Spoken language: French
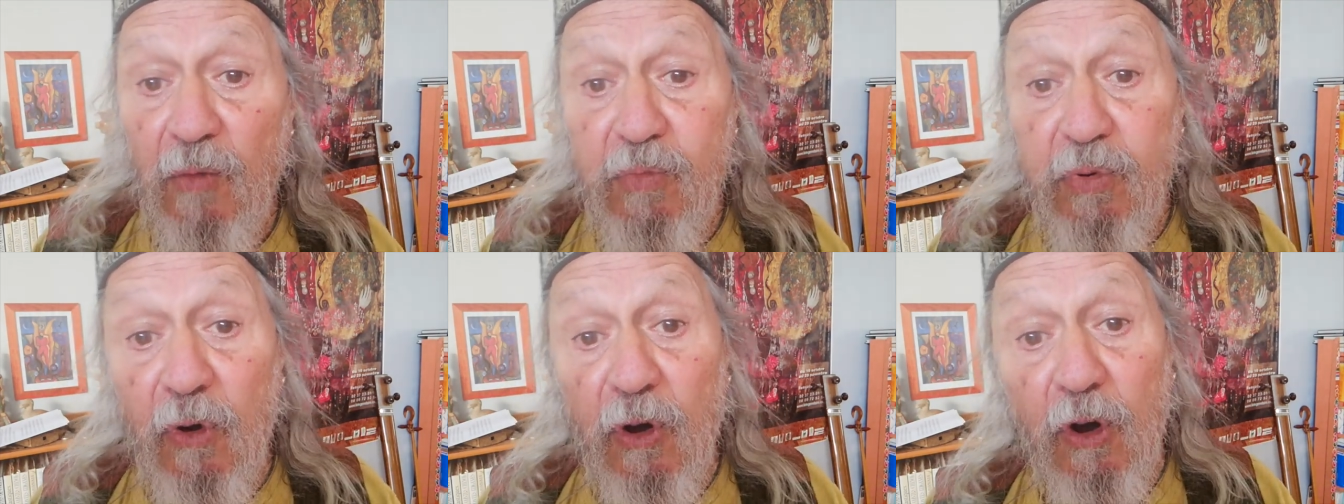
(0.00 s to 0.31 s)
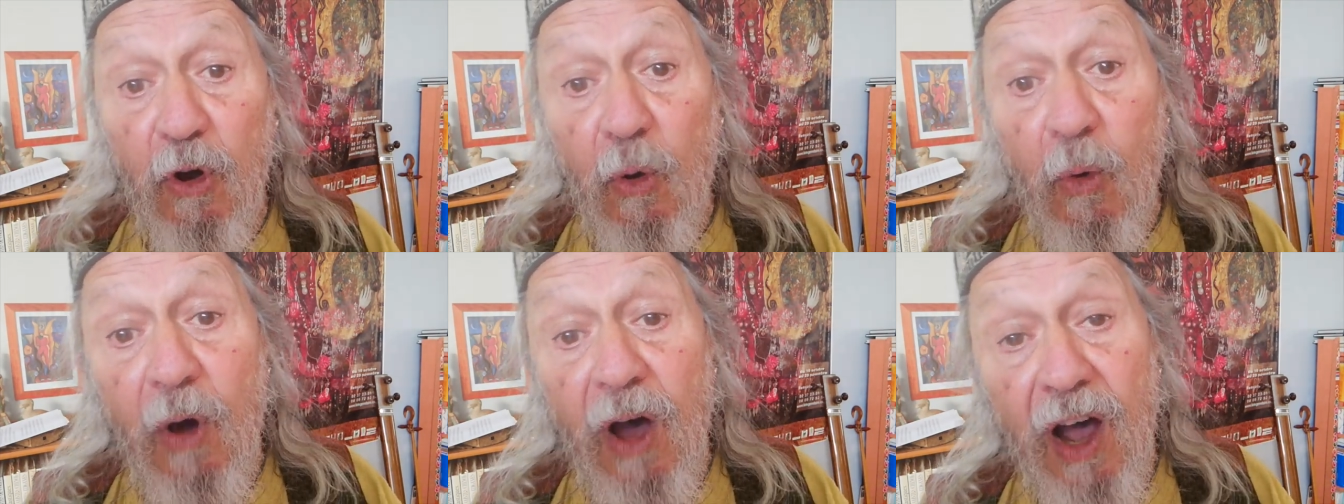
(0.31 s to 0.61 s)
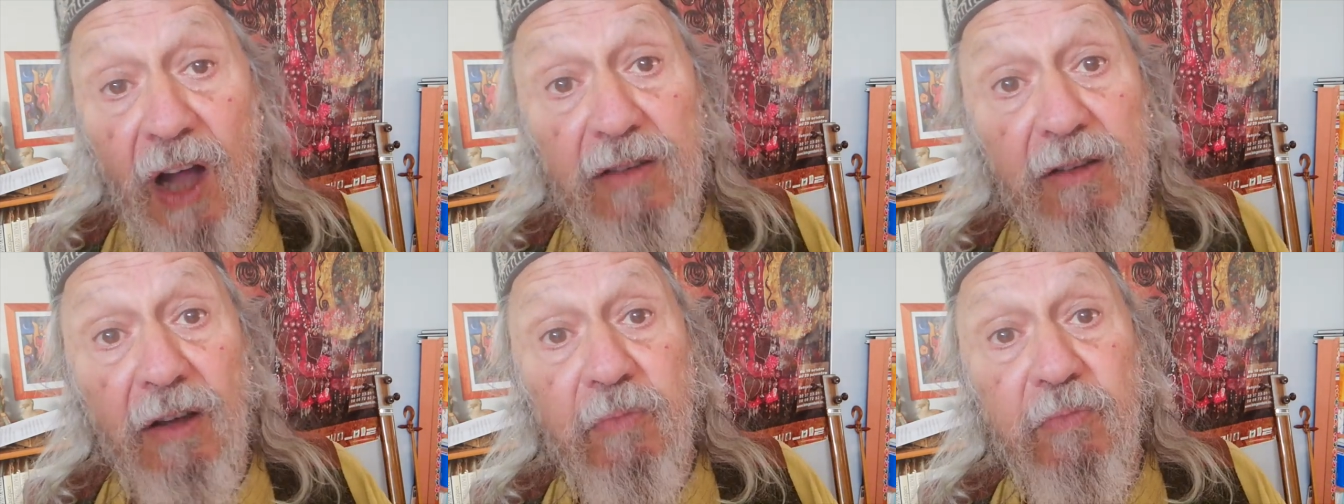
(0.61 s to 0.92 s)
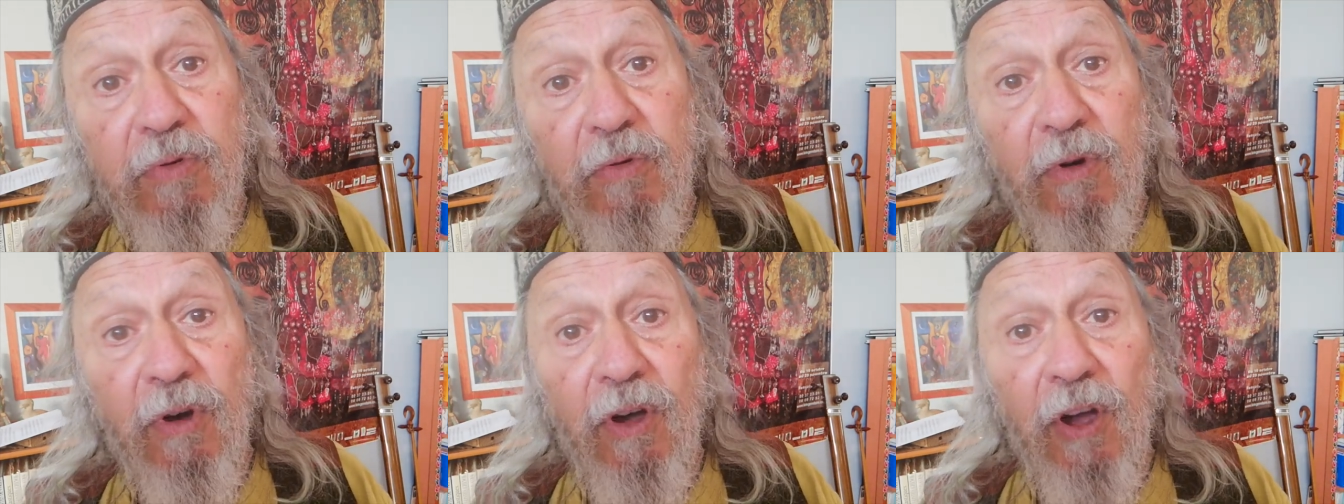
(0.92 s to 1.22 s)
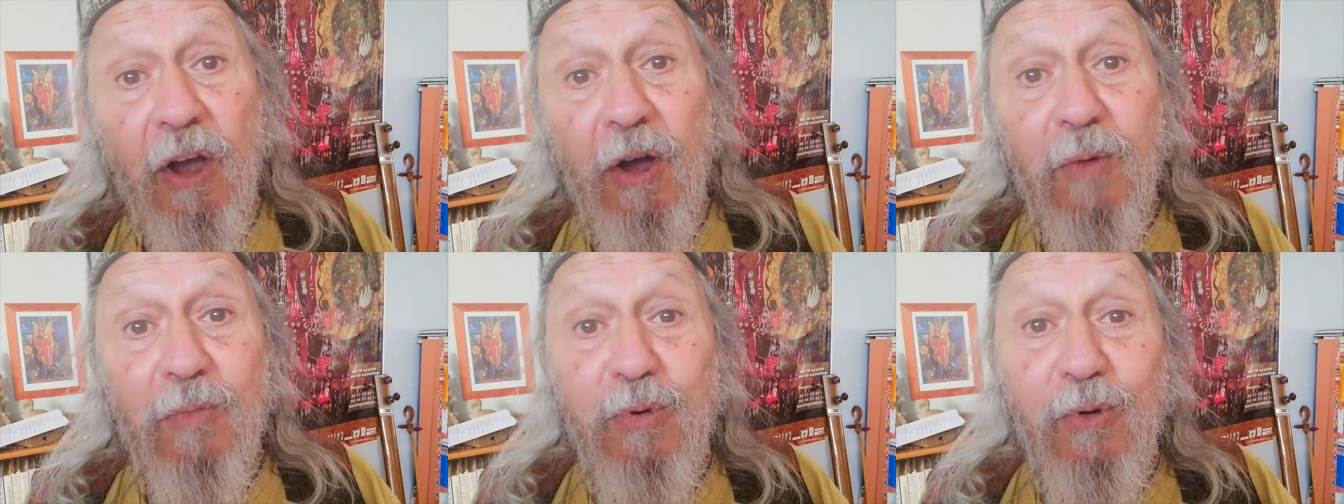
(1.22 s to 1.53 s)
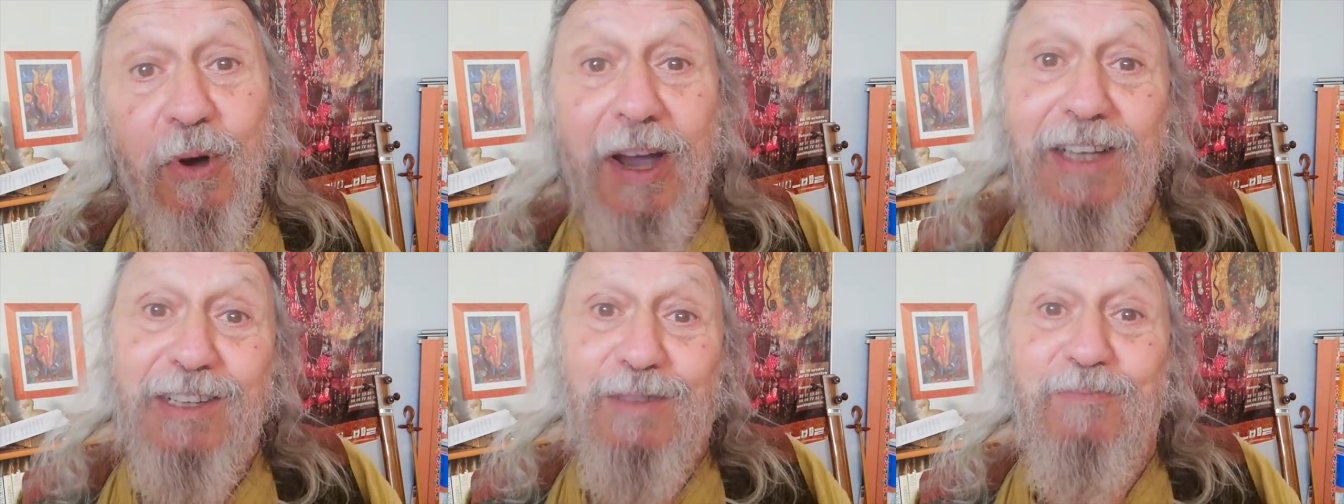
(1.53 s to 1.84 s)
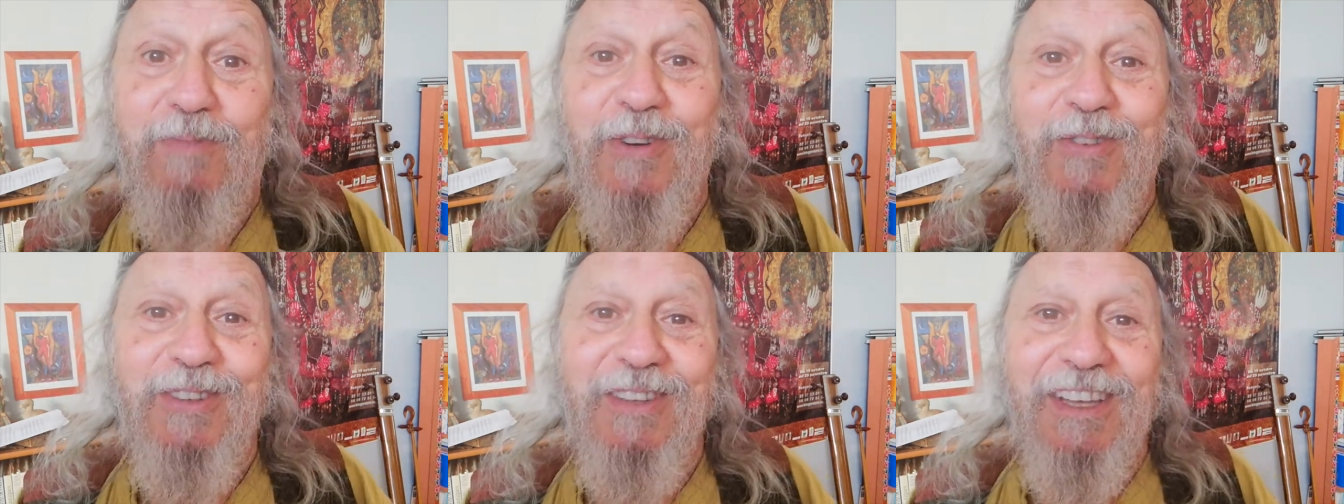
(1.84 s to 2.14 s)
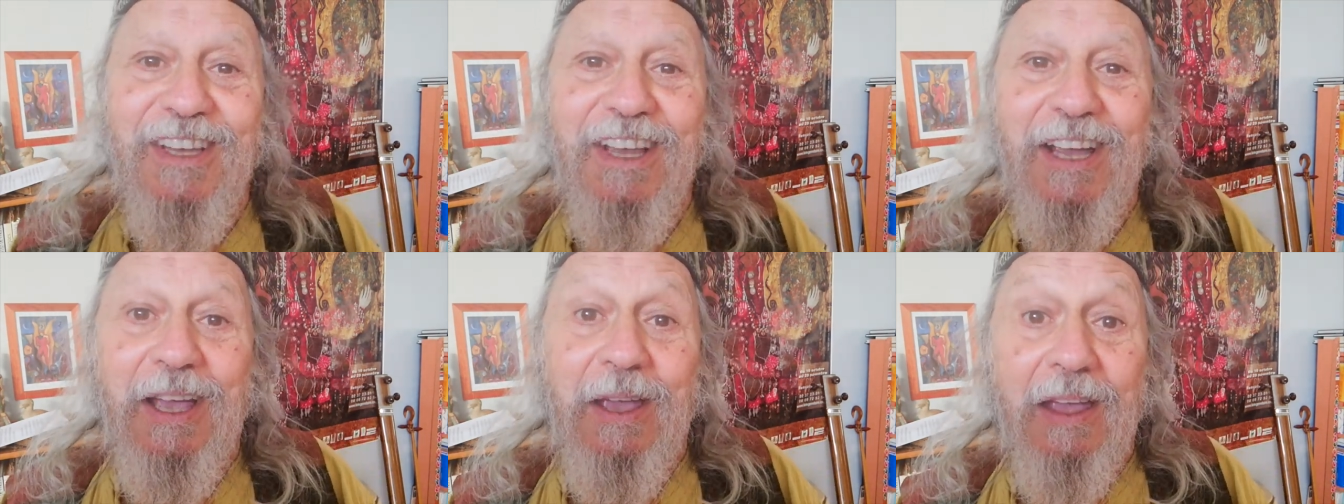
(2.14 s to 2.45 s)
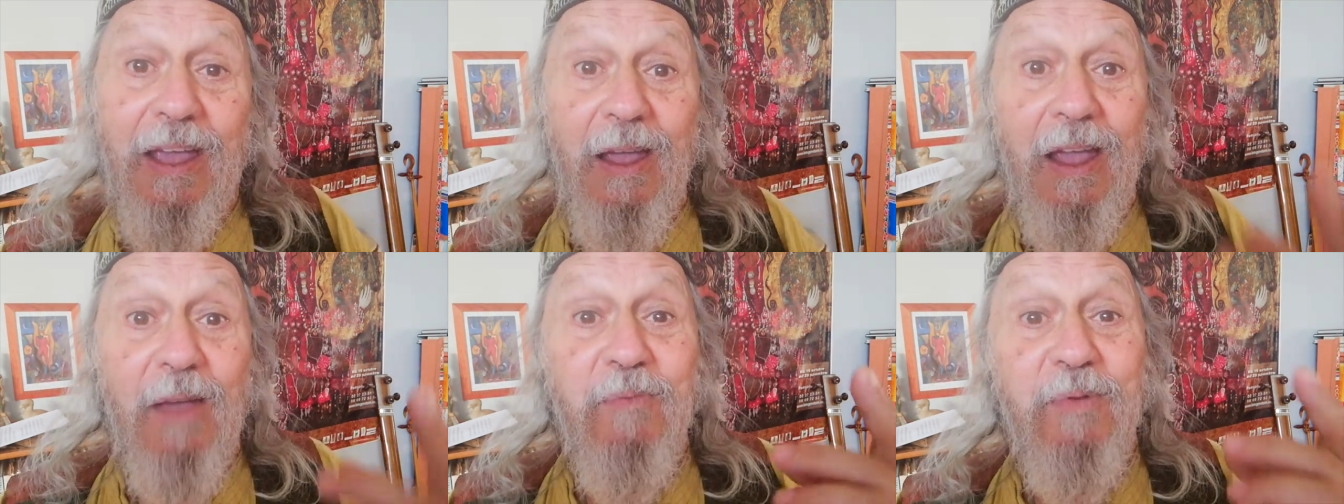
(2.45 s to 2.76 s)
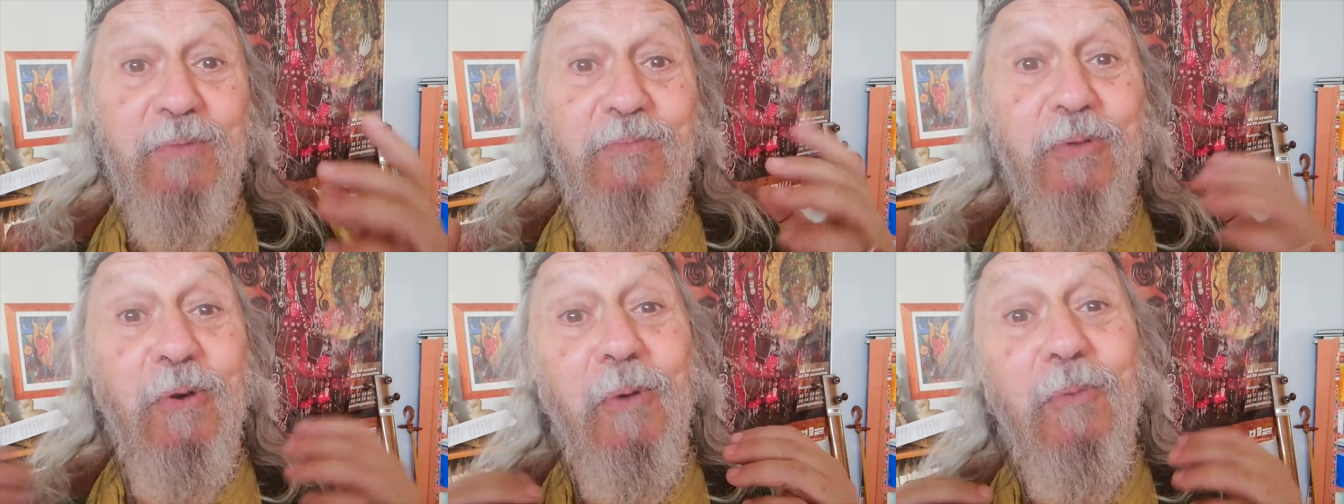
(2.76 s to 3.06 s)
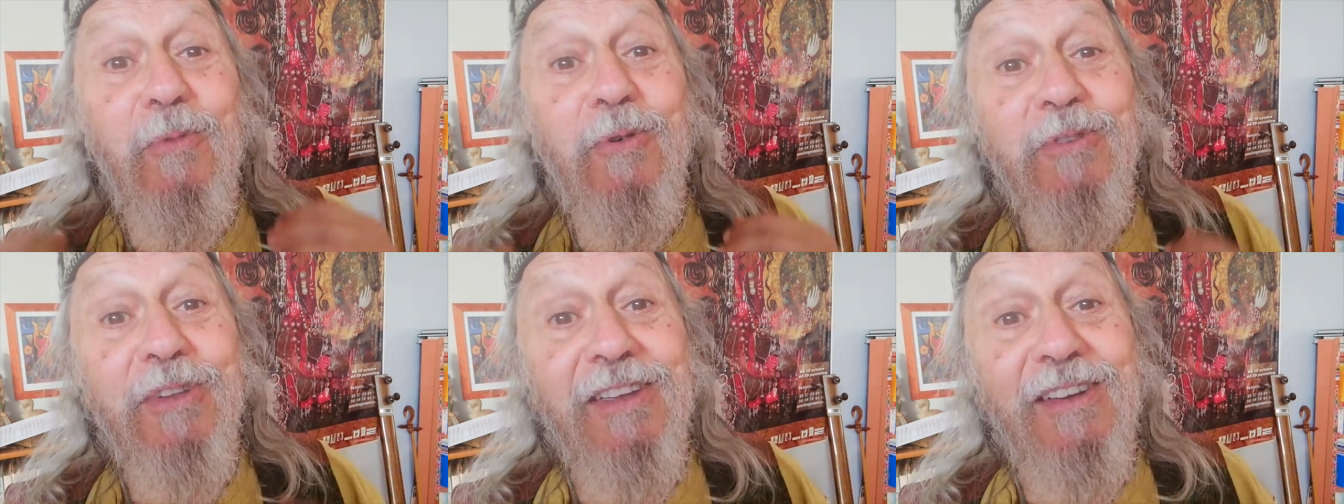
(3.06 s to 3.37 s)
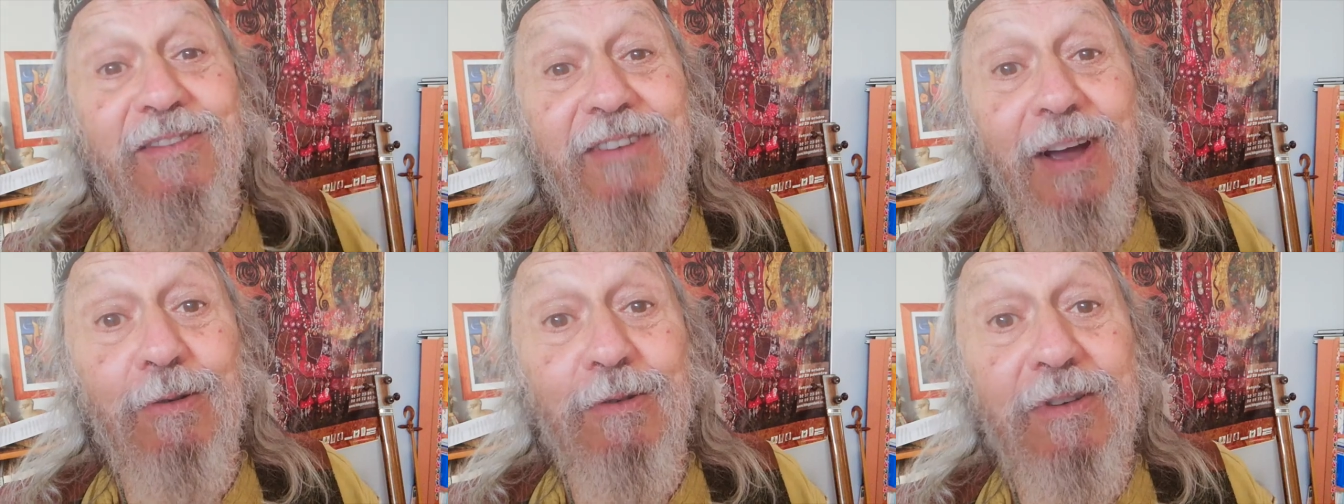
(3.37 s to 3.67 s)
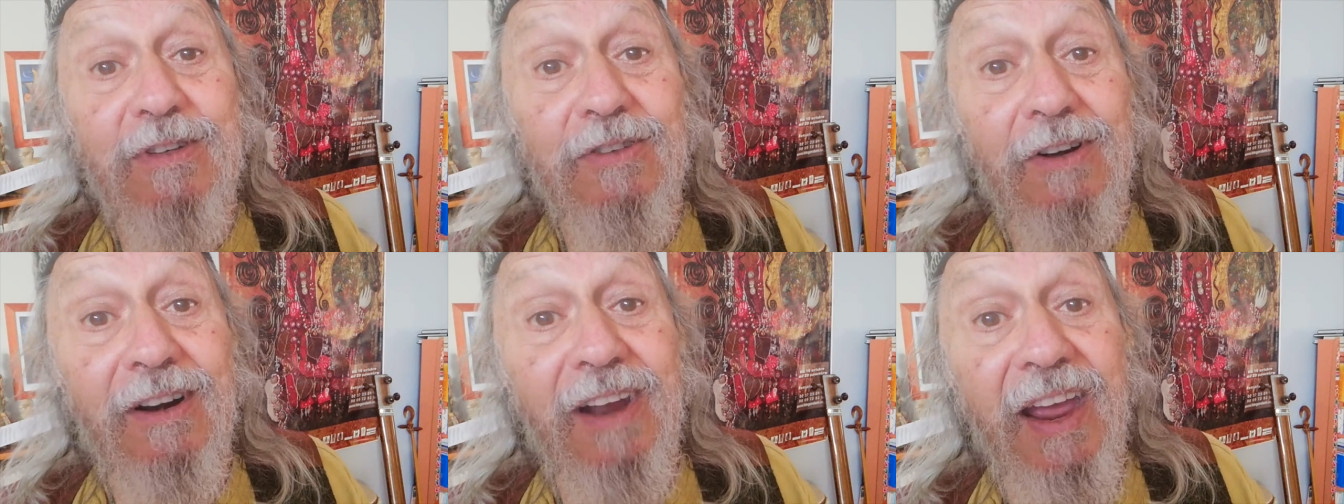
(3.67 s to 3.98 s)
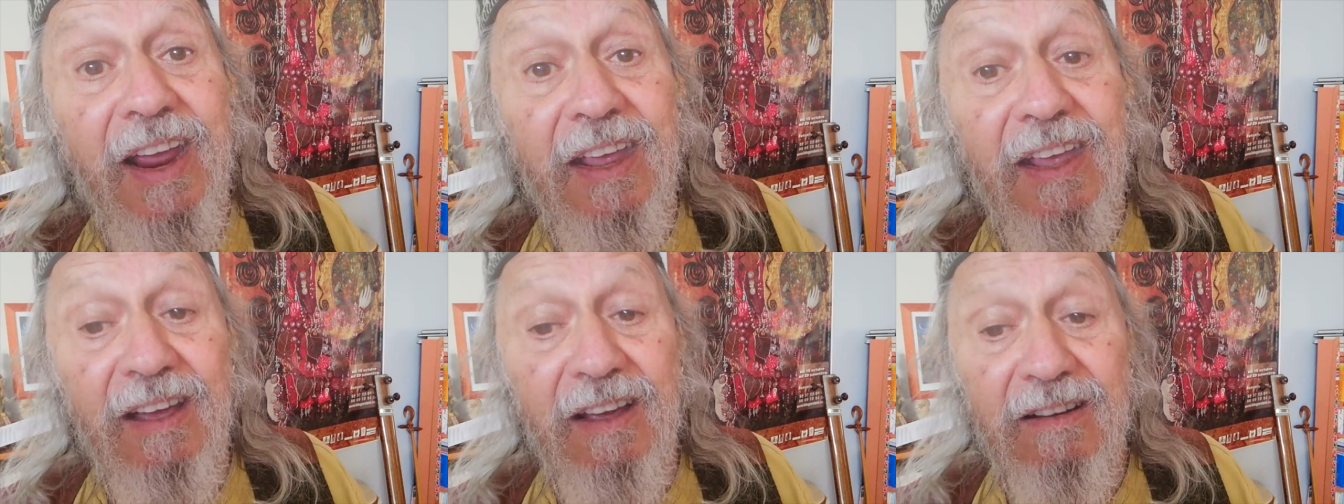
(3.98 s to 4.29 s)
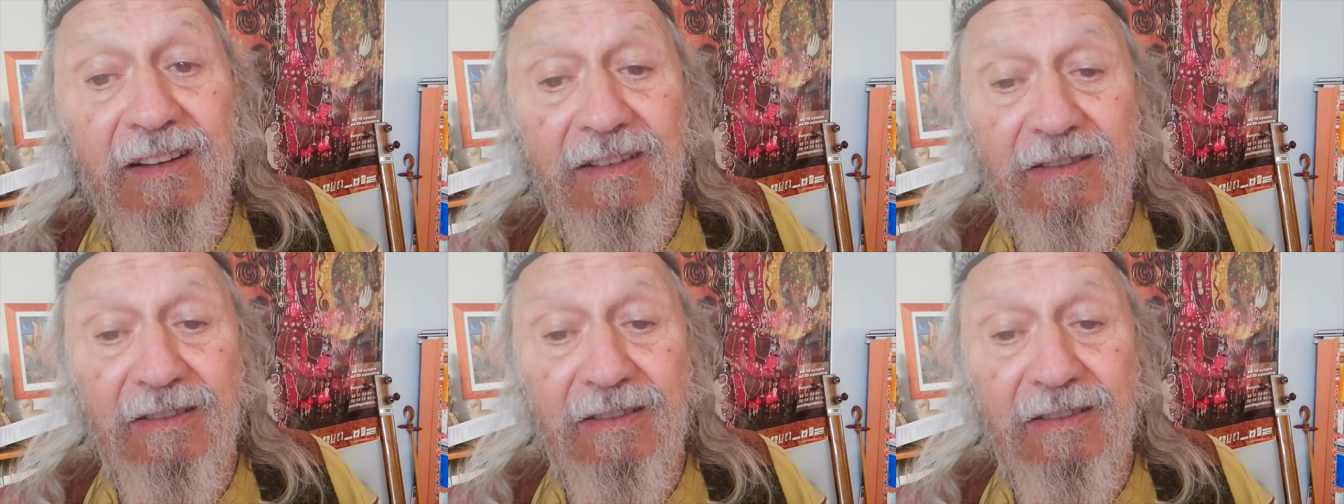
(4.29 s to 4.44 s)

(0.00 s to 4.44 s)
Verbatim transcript: pour croître, pour, pour resplendir et, et puis pour monter vers le soleil.